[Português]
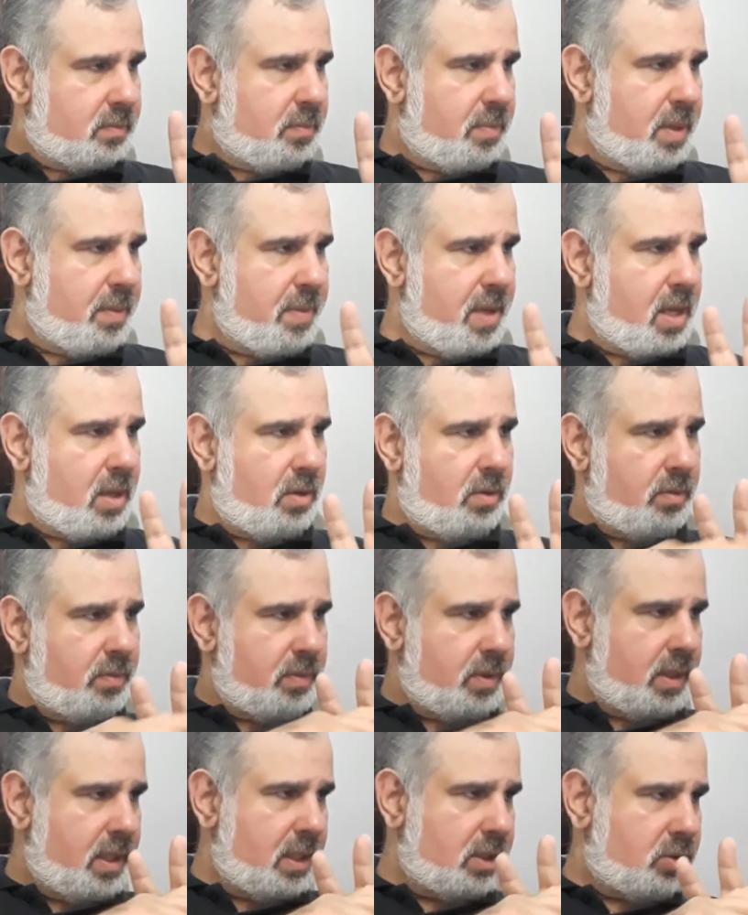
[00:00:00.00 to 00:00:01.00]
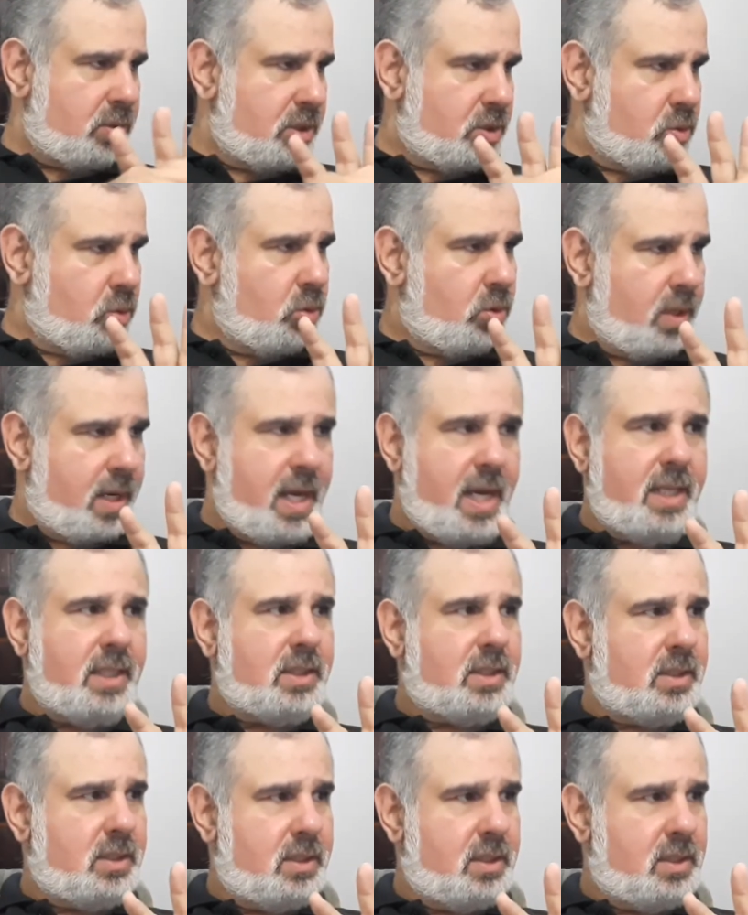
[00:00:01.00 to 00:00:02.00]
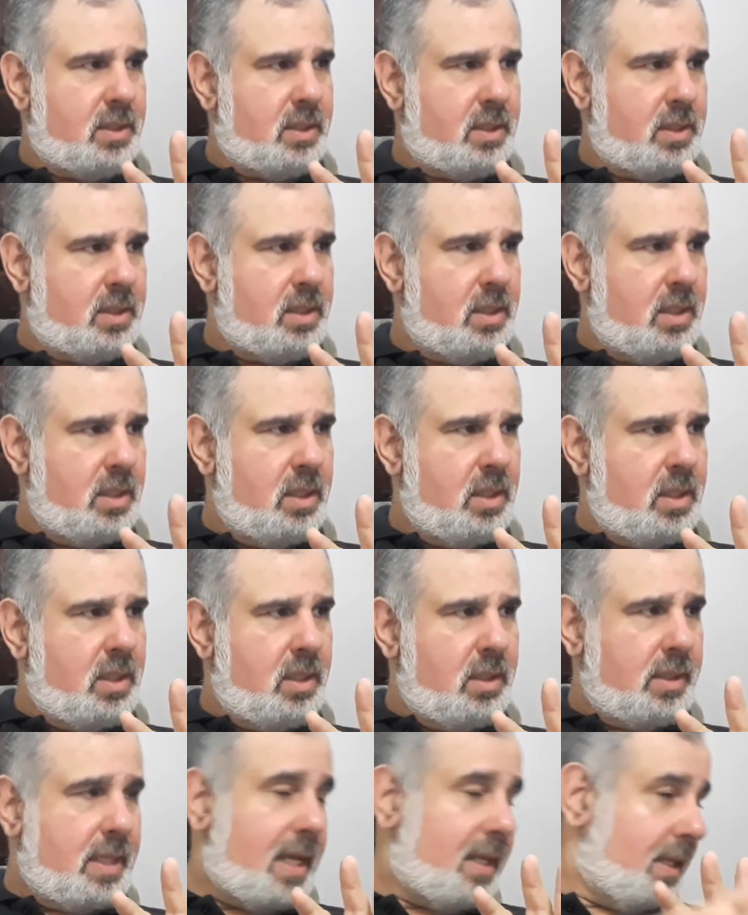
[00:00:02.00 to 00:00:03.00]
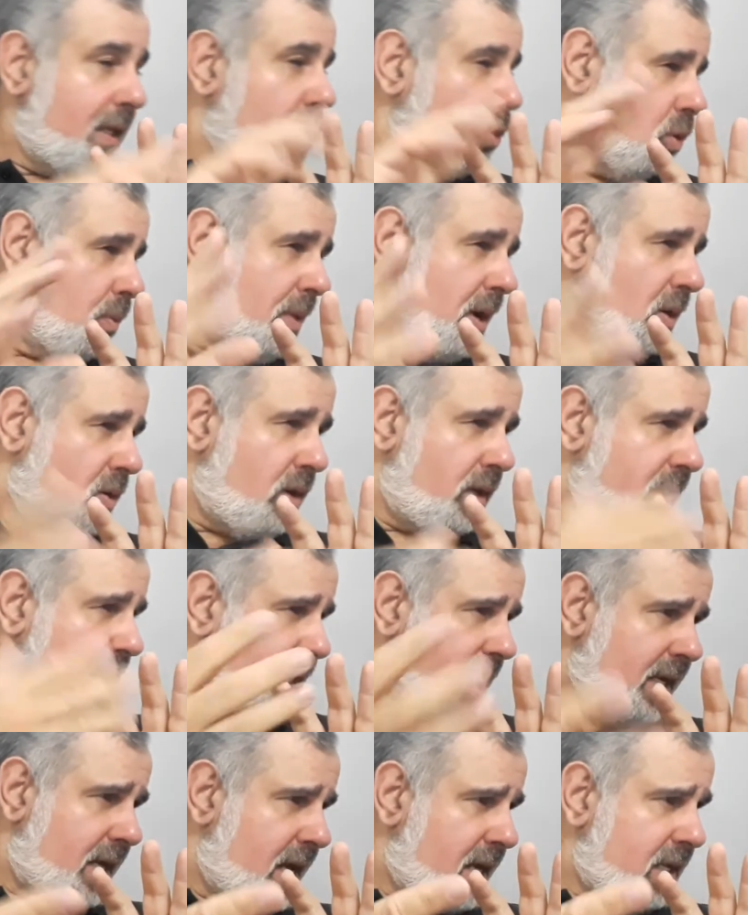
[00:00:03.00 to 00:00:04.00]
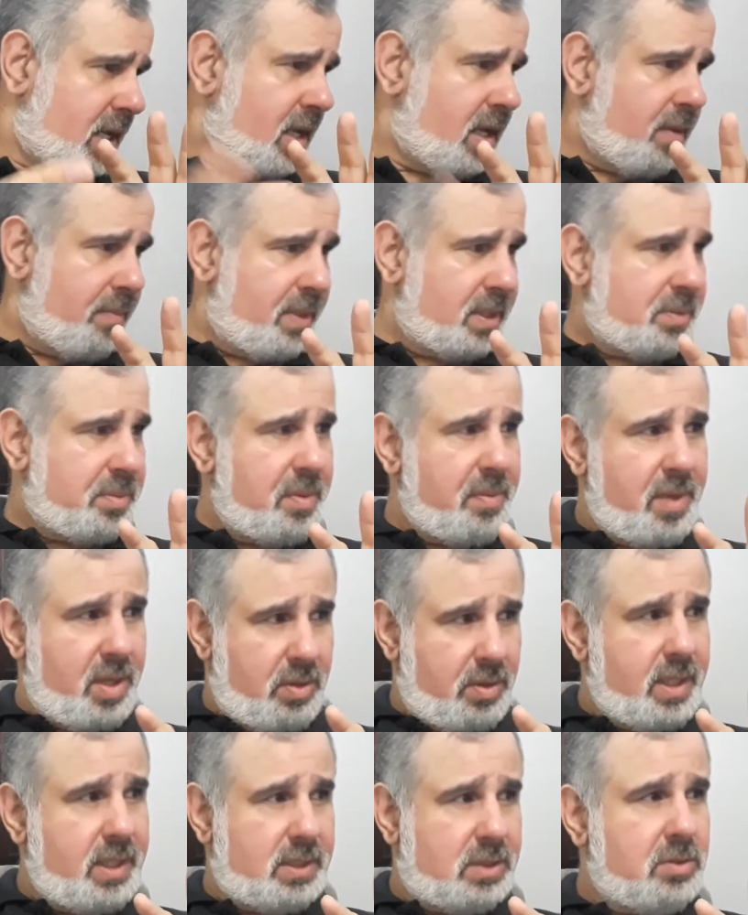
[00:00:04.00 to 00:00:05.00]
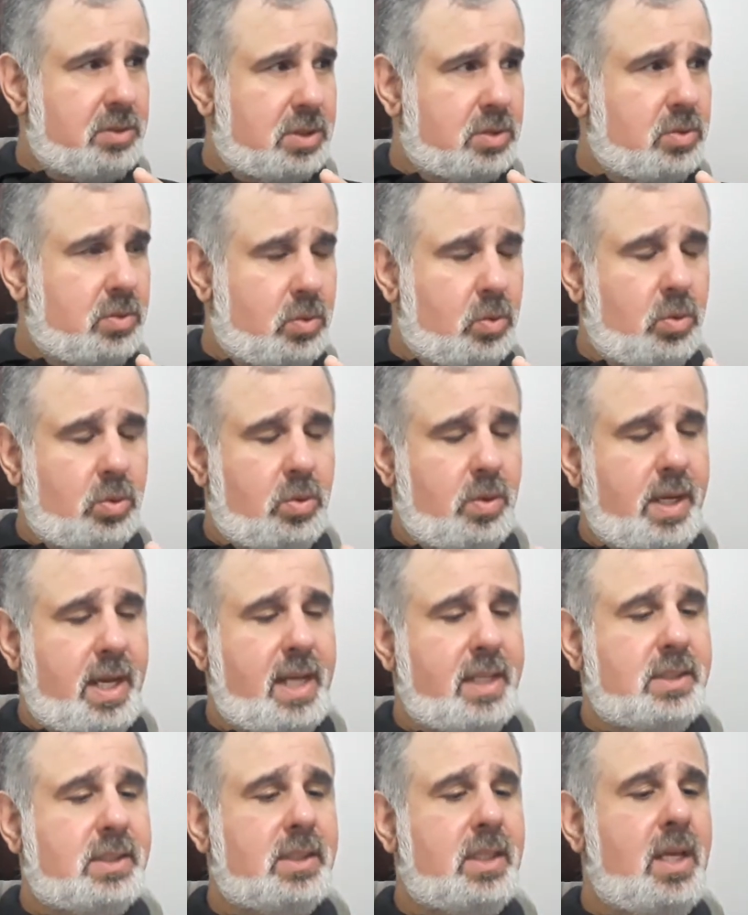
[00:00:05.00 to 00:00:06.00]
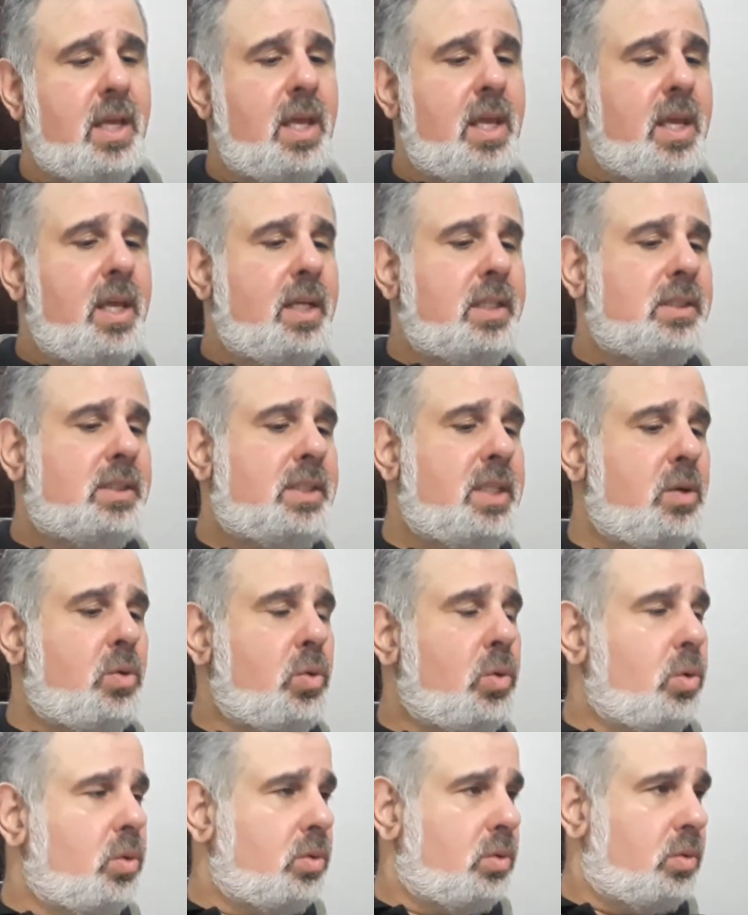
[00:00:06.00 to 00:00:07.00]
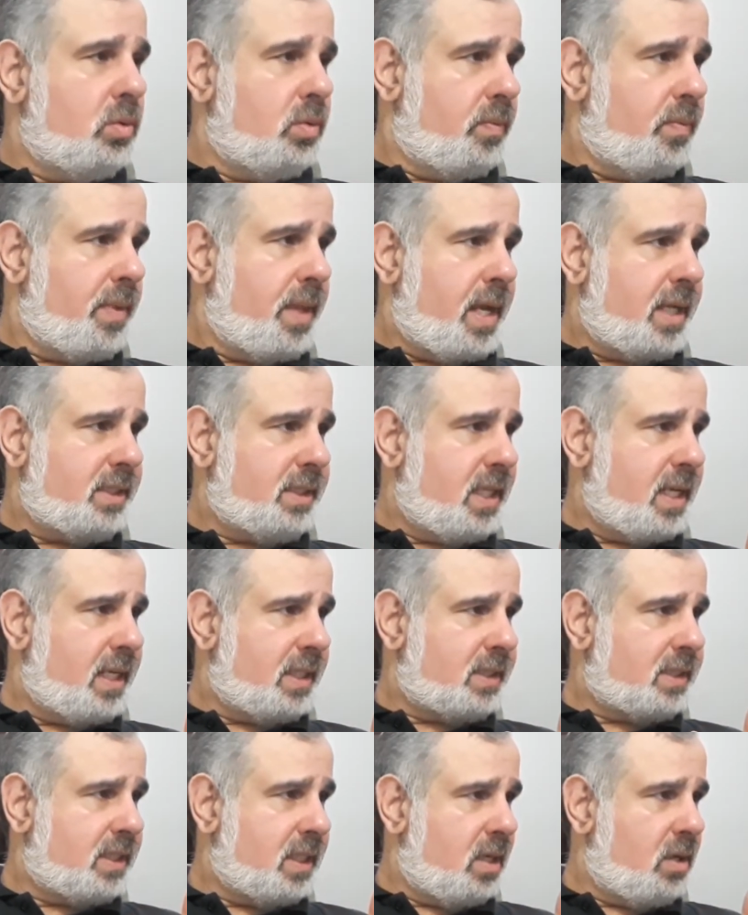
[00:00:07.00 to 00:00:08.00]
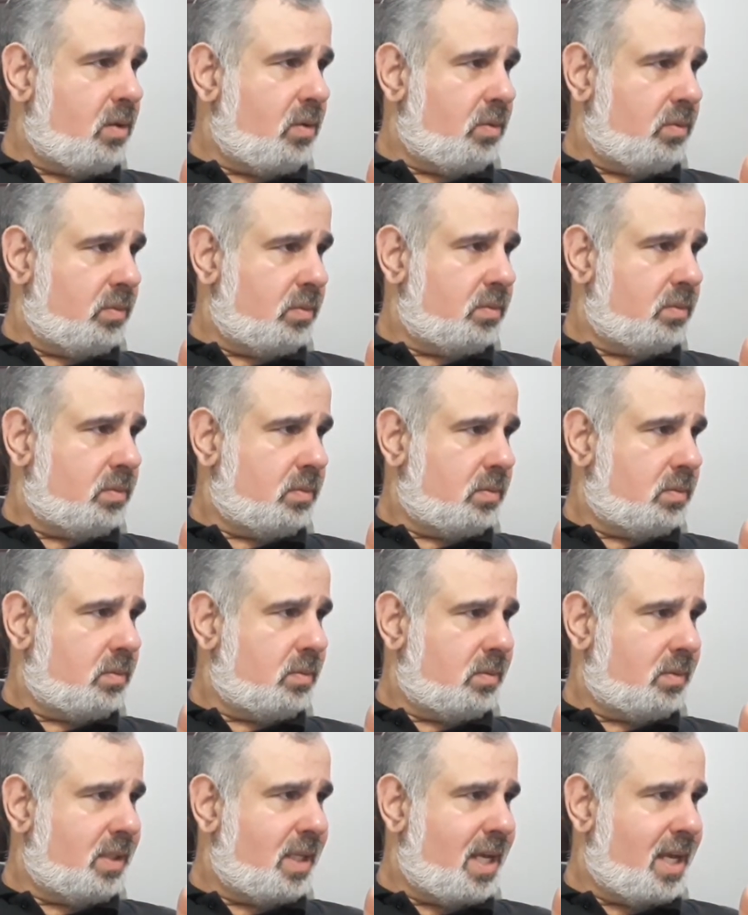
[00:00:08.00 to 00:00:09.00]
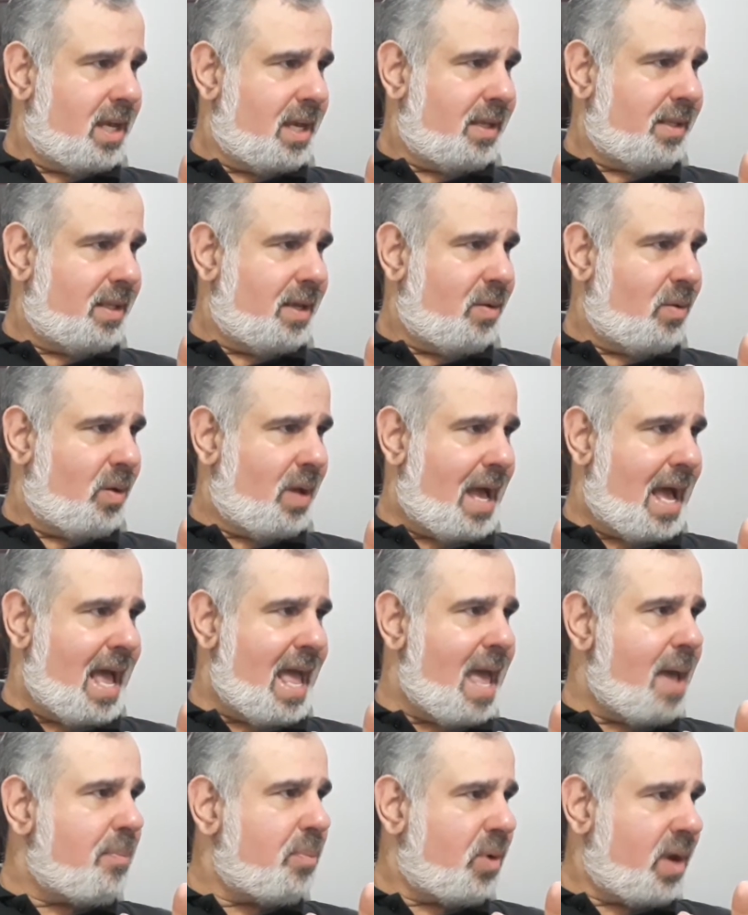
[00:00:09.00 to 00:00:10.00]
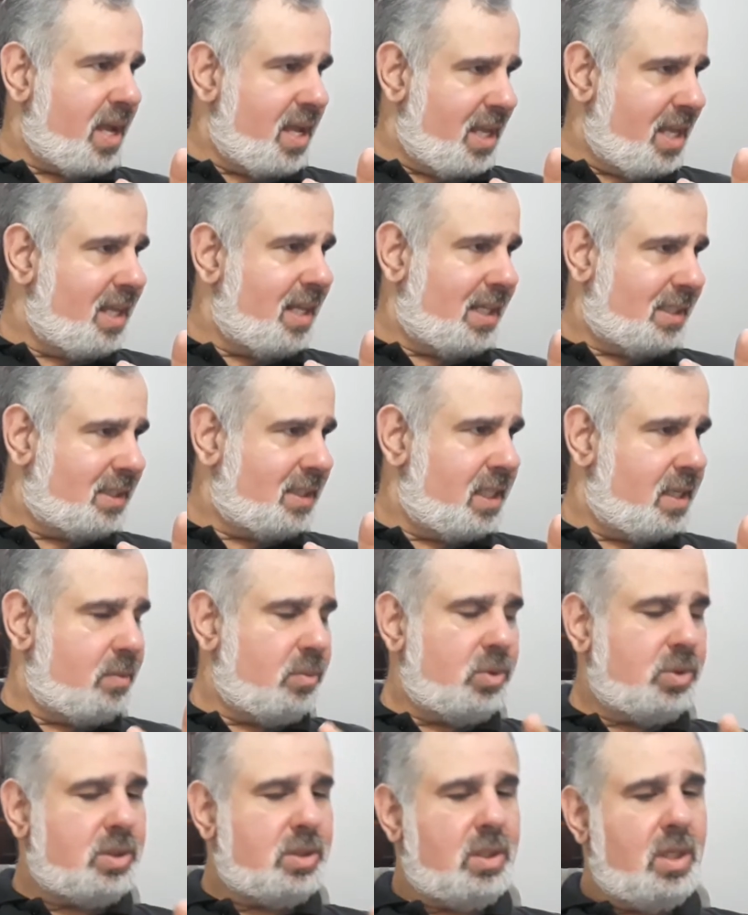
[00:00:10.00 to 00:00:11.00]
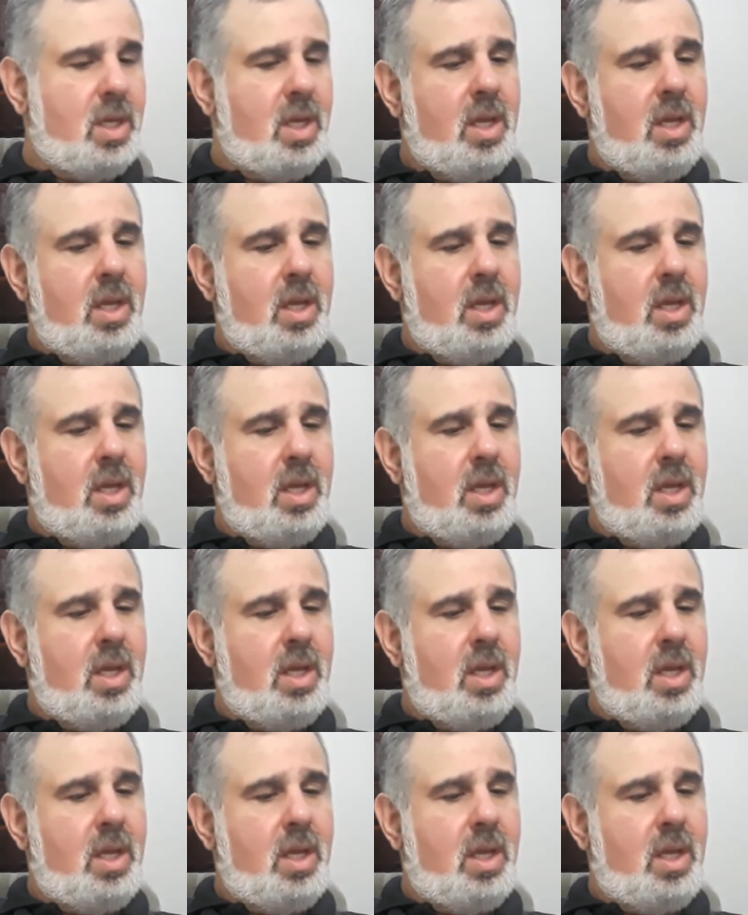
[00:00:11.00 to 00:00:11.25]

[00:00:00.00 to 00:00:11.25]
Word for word: Primeiro, questões culturais, tá? não numa ordem hierárquica, mas primeiro, questões culturais. Segundo, a geração né, na época em que nascemos.